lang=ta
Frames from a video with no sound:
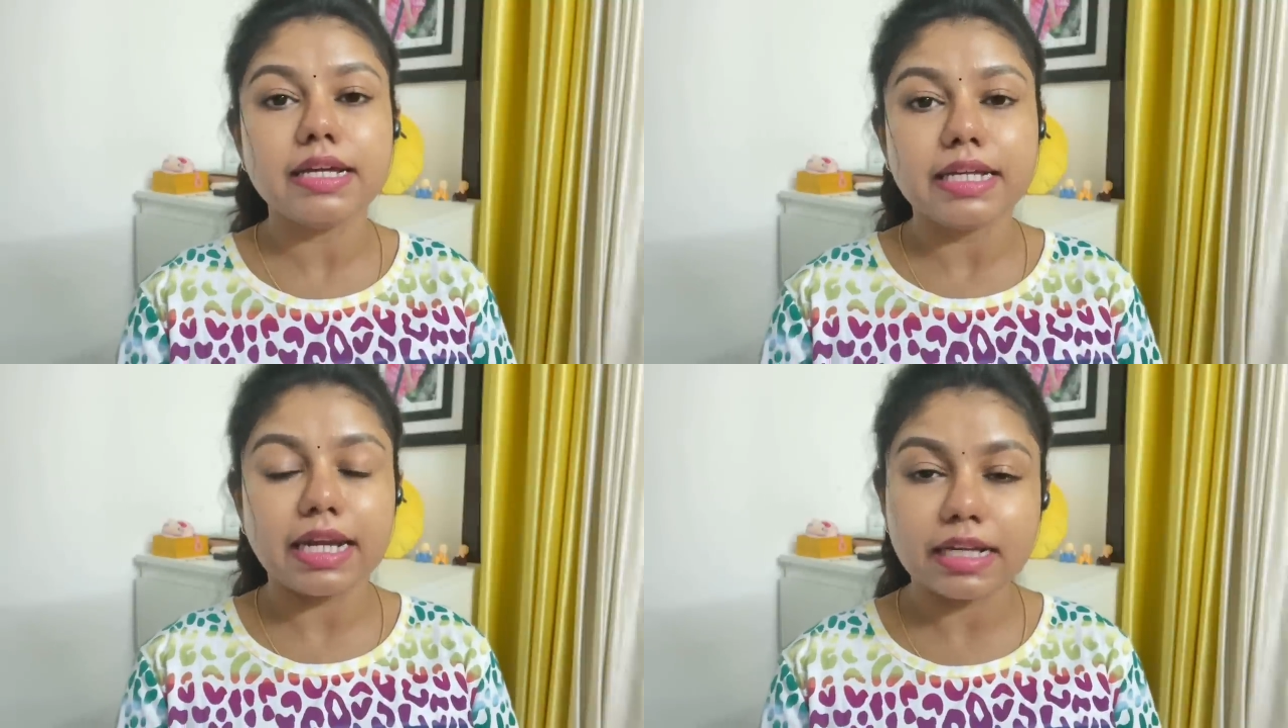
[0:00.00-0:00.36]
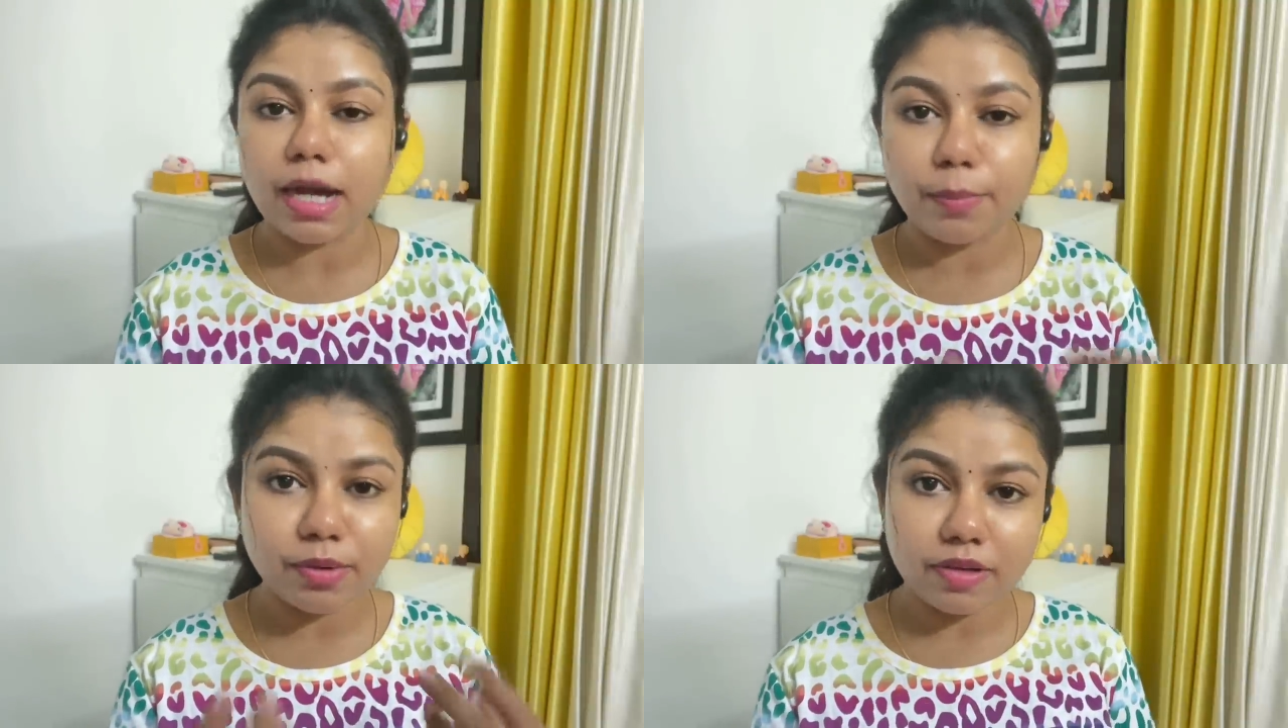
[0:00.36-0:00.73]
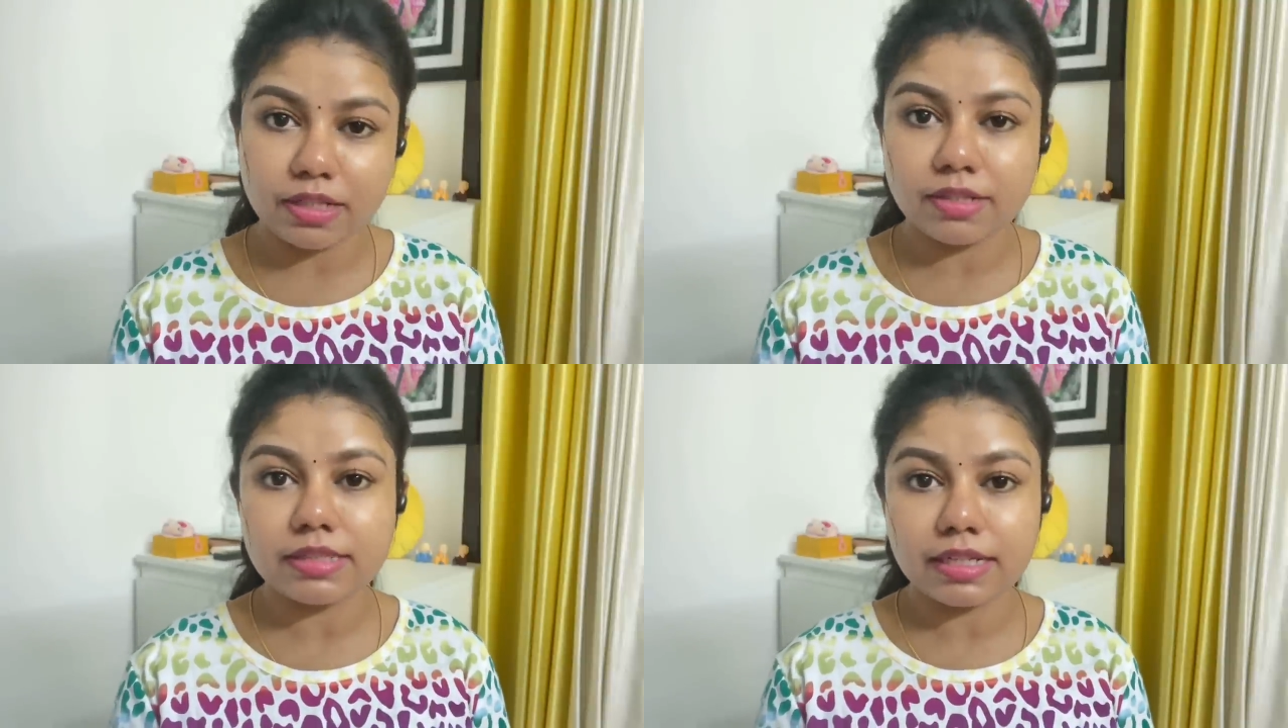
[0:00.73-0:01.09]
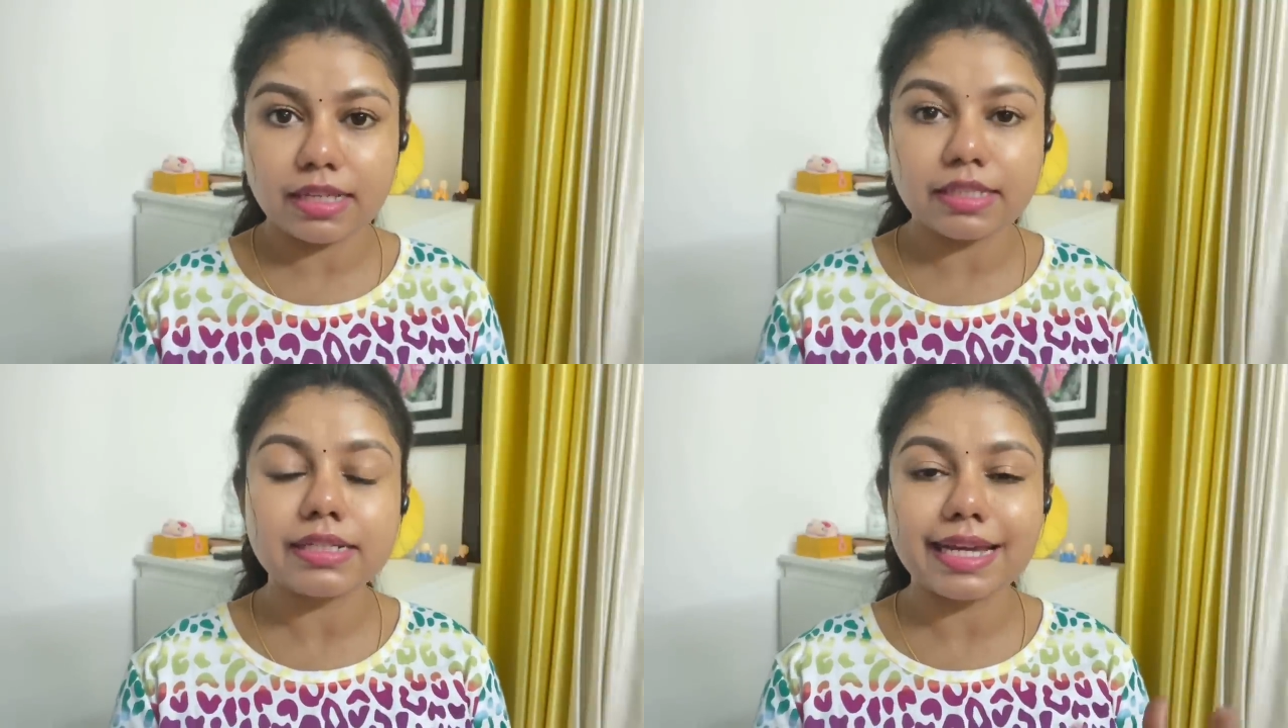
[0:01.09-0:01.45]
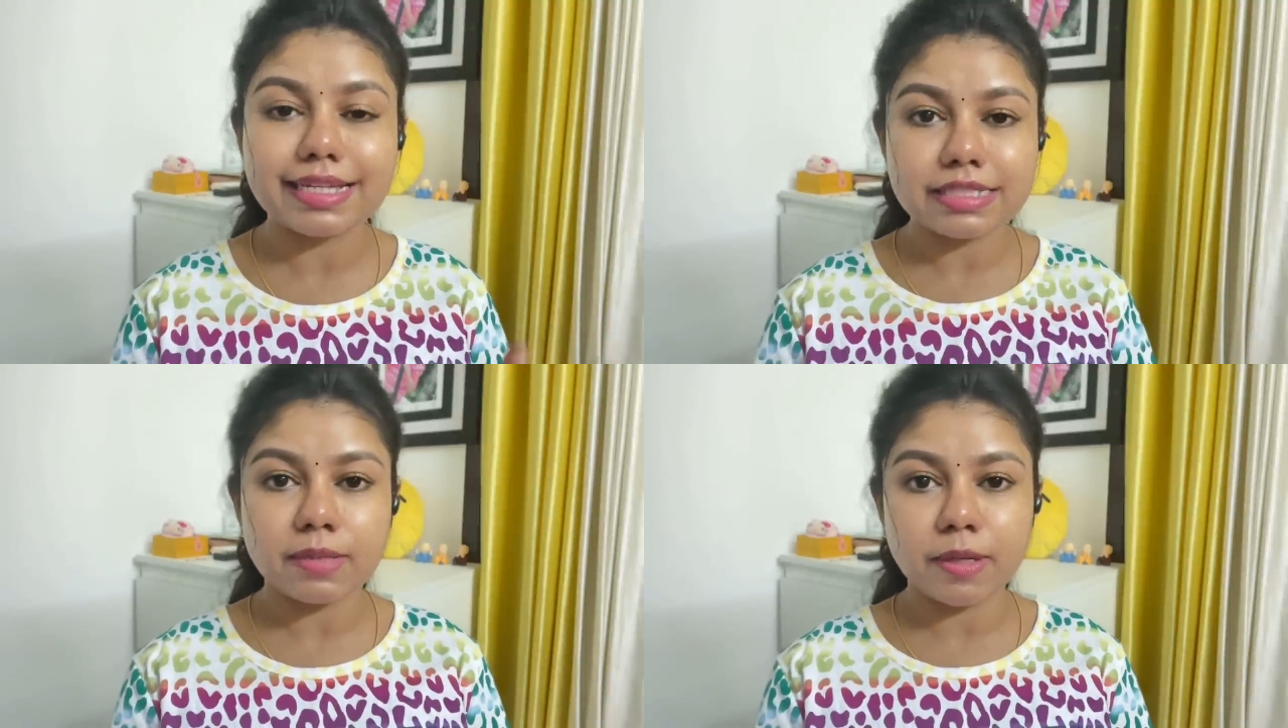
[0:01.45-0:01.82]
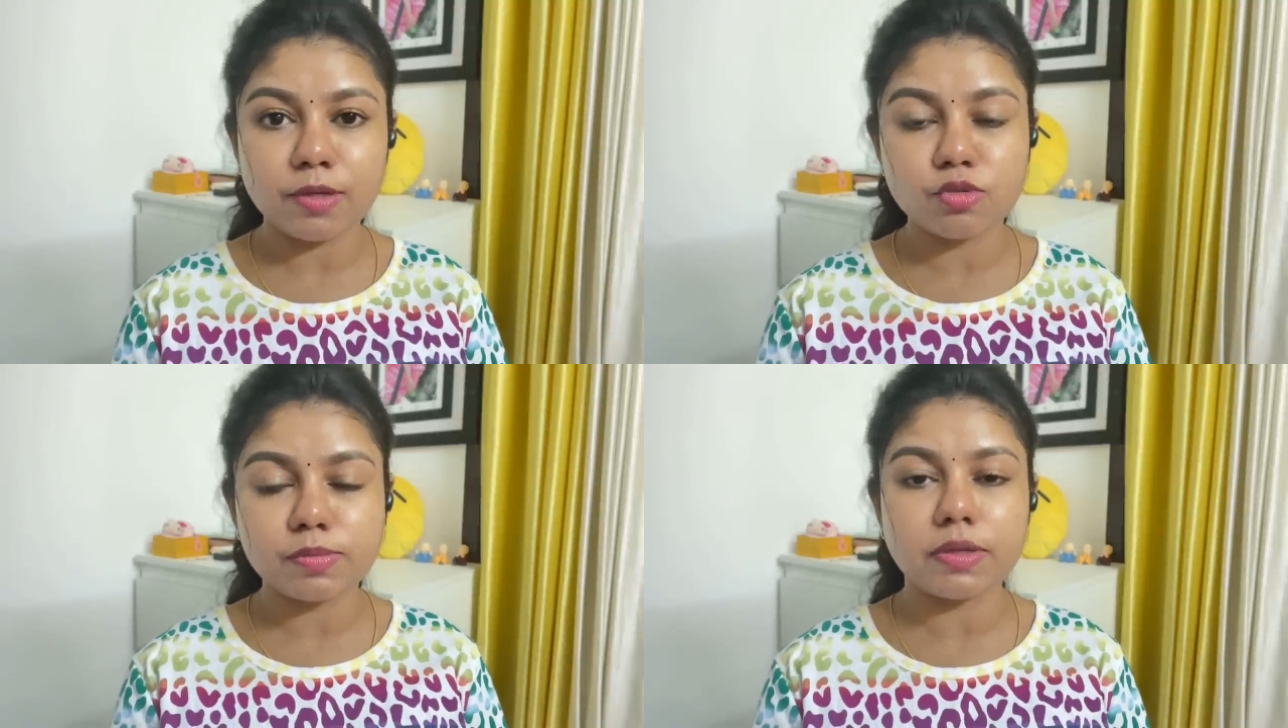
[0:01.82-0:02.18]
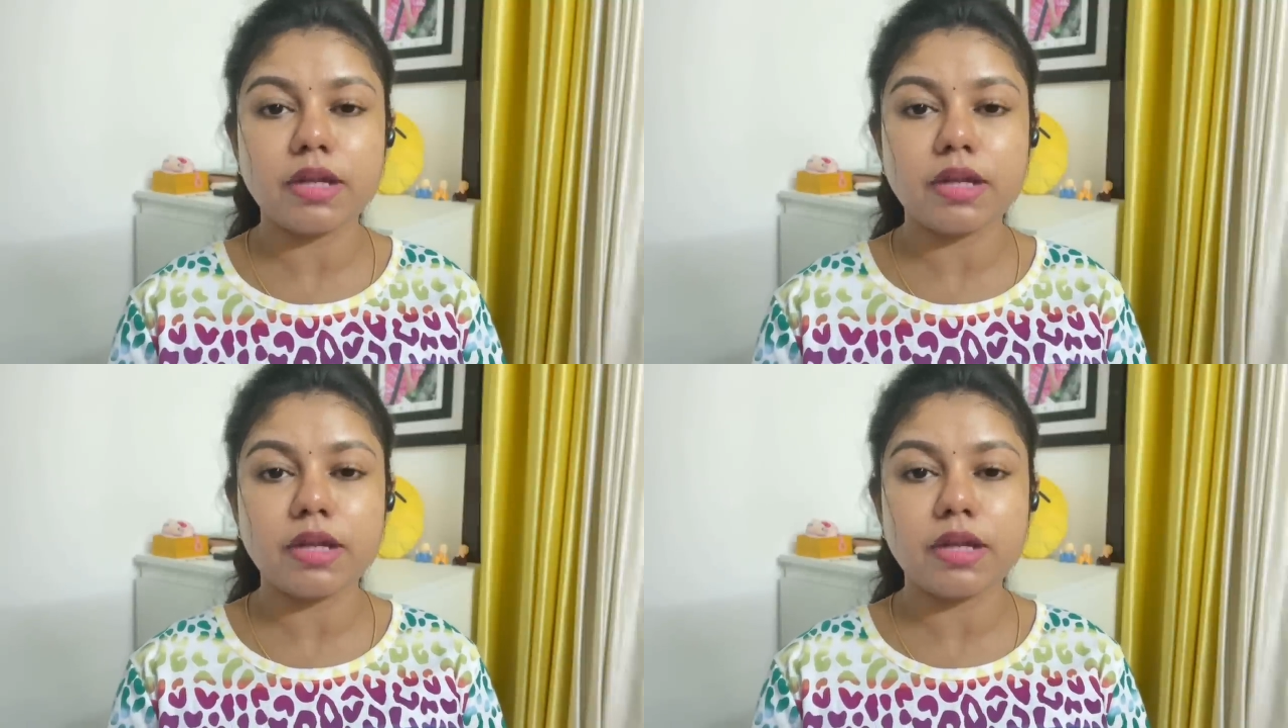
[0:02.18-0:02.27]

எனக்கு அப்போ வரைக்கும் தெரியாது நயசினமைட் யூஸ்